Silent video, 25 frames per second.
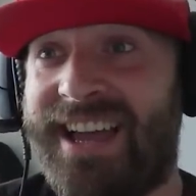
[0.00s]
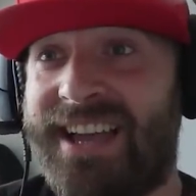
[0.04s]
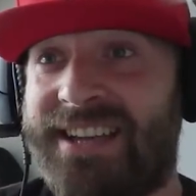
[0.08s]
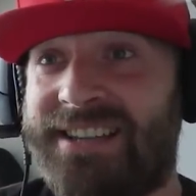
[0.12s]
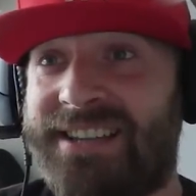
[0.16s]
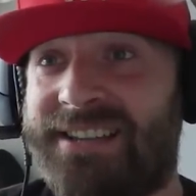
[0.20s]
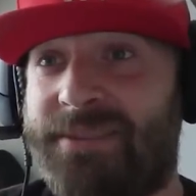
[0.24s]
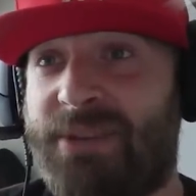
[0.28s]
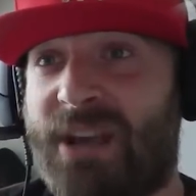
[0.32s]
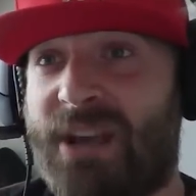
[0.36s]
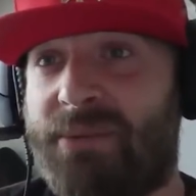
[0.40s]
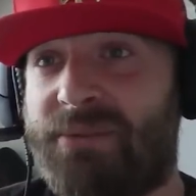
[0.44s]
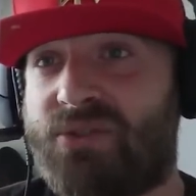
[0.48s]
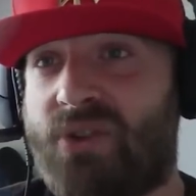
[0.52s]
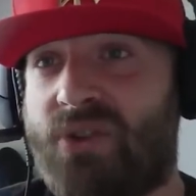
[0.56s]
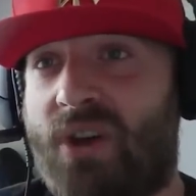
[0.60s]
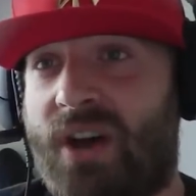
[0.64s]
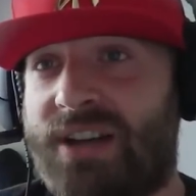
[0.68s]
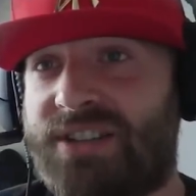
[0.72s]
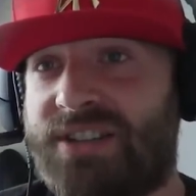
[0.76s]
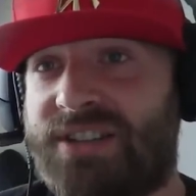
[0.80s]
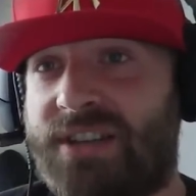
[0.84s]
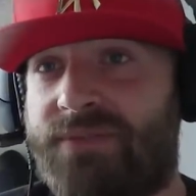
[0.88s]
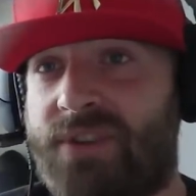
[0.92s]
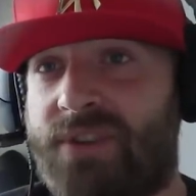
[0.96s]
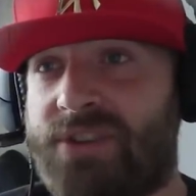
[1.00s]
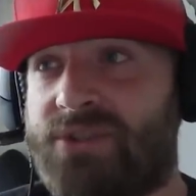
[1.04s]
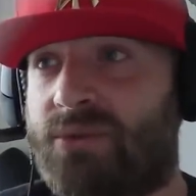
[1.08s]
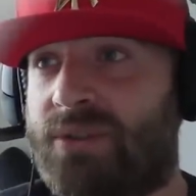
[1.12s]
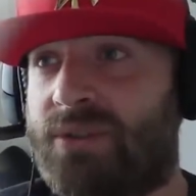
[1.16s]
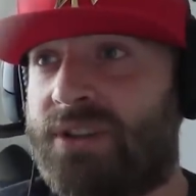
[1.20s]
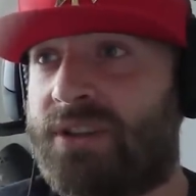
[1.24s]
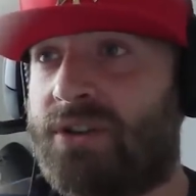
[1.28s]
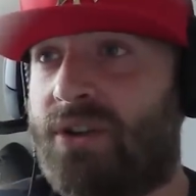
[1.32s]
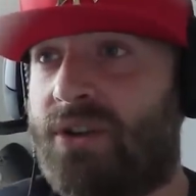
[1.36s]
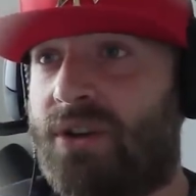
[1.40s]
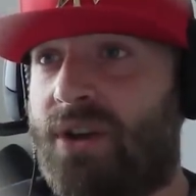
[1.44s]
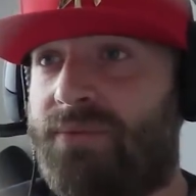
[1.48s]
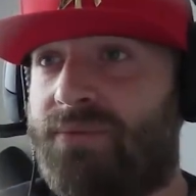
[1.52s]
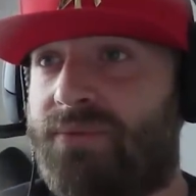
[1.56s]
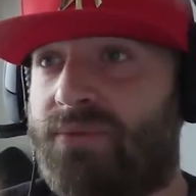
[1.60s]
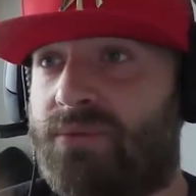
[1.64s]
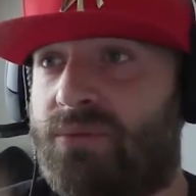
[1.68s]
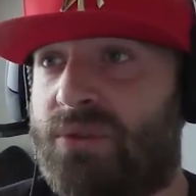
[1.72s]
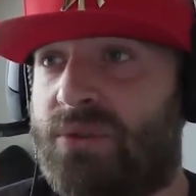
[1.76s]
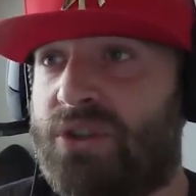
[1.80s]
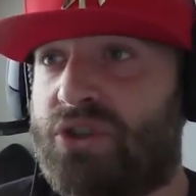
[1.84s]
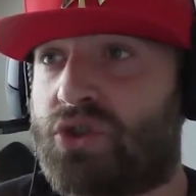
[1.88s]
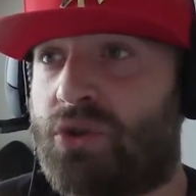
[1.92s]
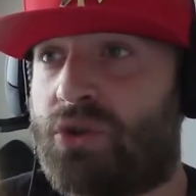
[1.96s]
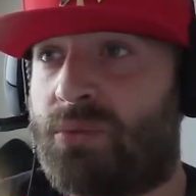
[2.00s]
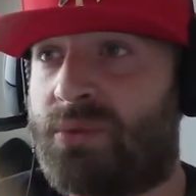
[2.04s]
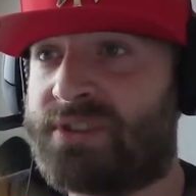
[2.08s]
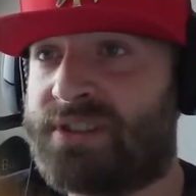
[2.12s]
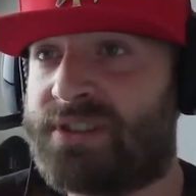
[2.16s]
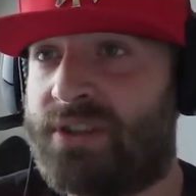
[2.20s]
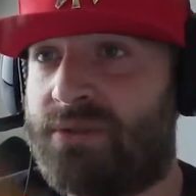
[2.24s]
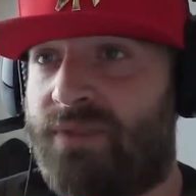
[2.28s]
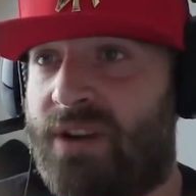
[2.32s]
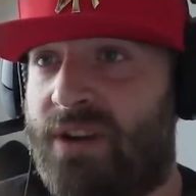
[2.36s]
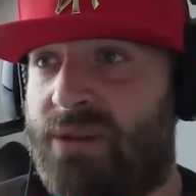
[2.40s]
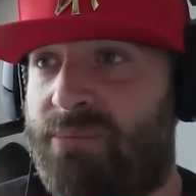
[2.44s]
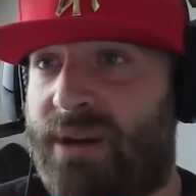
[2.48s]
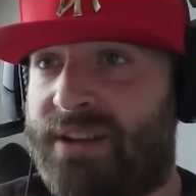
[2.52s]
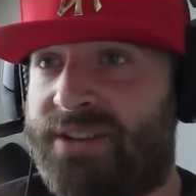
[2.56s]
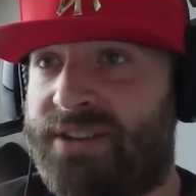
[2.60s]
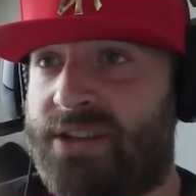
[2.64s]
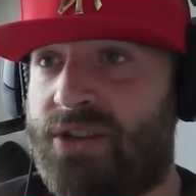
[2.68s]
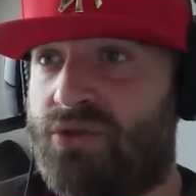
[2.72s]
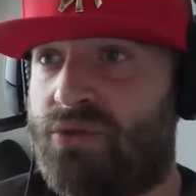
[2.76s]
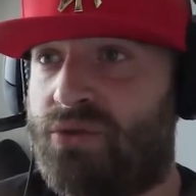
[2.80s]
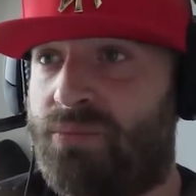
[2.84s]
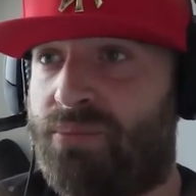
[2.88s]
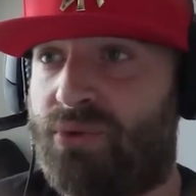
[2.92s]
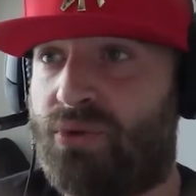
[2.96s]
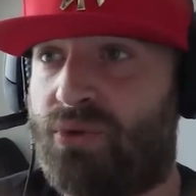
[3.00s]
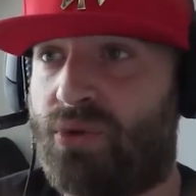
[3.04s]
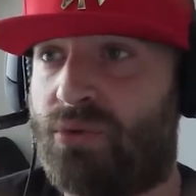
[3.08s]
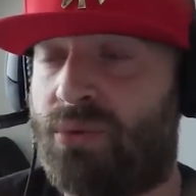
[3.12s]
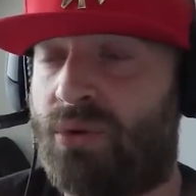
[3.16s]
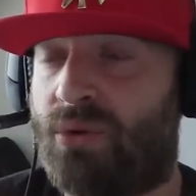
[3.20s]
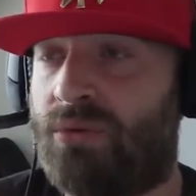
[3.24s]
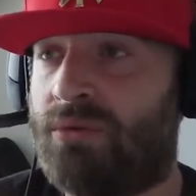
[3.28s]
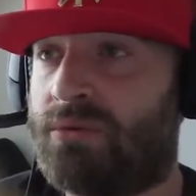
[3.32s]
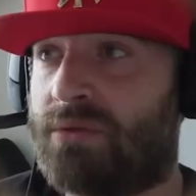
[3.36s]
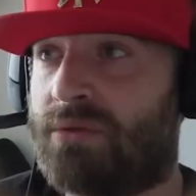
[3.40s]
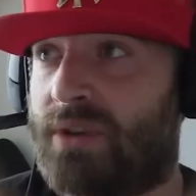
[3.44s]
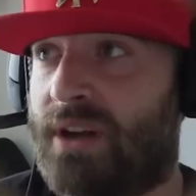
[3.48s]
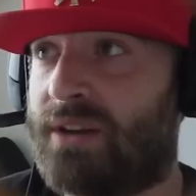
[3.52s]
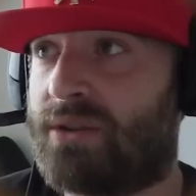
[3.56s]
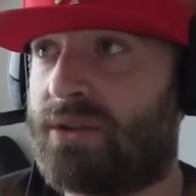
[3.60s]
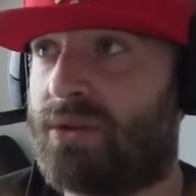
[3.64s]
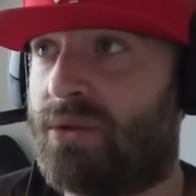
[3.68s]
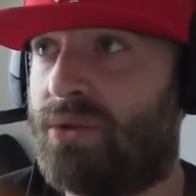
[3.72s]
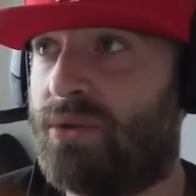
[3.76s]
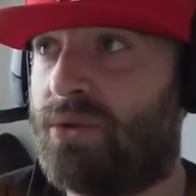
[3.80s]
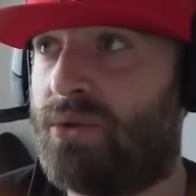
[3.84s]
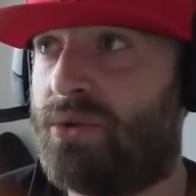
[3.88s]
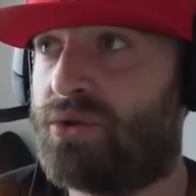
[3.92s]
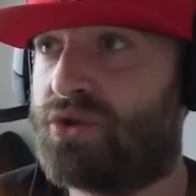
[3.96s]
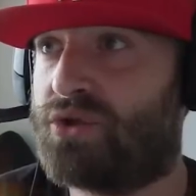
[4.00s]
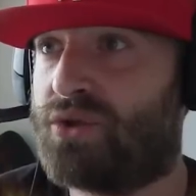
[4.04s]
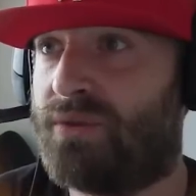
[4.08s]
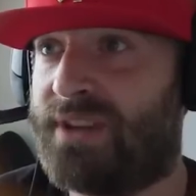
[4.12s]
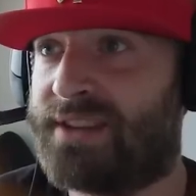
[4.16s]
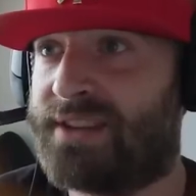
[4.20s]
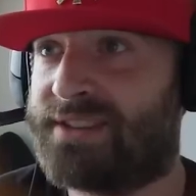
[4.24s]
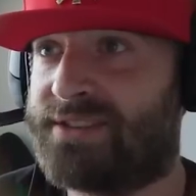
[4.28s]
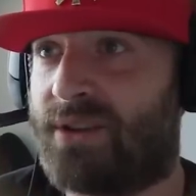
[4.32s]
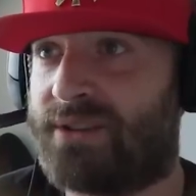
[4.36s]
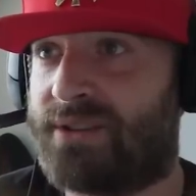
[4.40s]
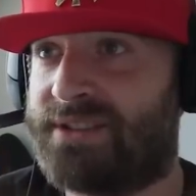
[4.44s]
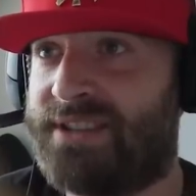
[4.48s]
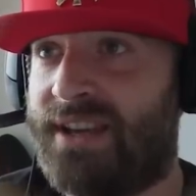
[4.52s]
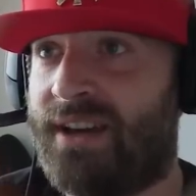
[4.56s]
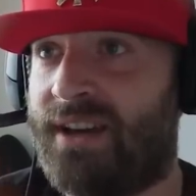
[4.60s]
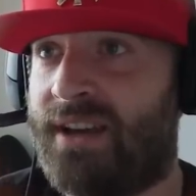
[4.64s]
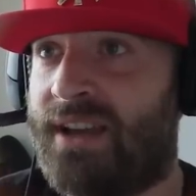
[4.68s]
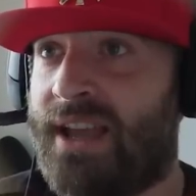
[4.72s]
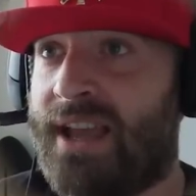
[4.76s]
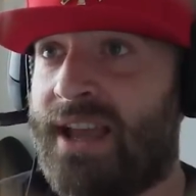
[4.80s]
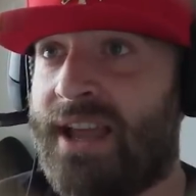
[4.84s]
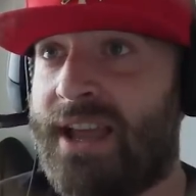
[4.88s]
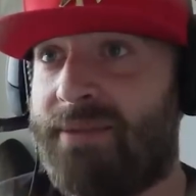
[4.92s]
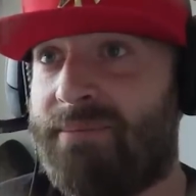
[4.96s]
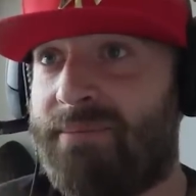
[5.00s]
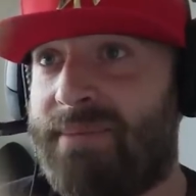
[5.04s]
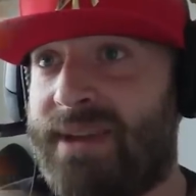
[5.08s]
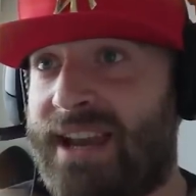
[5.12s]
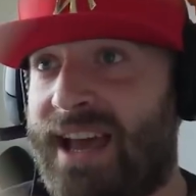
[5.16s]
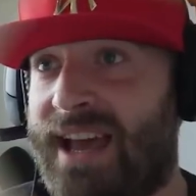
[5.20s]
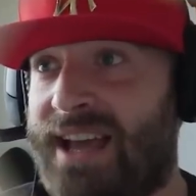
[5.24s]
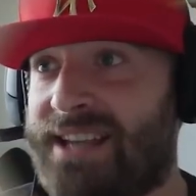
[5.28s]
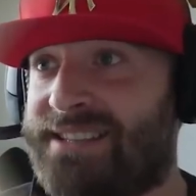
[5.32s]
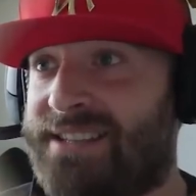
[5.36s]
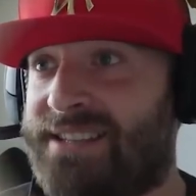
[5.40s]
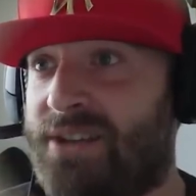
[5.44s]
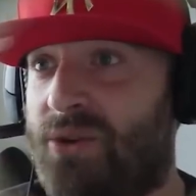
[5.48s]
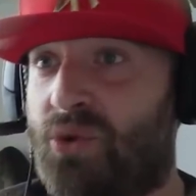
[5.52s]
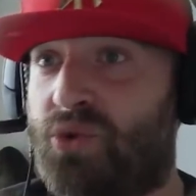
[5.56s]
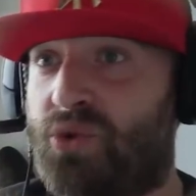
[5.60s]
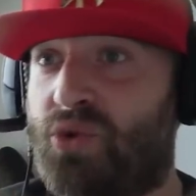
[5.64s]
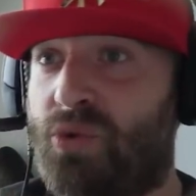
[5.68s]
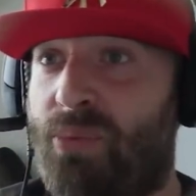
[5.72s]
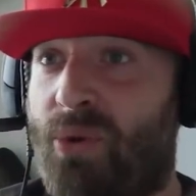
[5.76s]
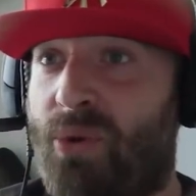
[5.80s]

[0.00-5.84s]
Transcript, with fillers: c'est bien parce qu'à chaque fois sur les Call of, dès que je commence des nouvelles parties, je suis plutôt bon hein, quand le, jeu vient de sortir. Mais là, c'est le tout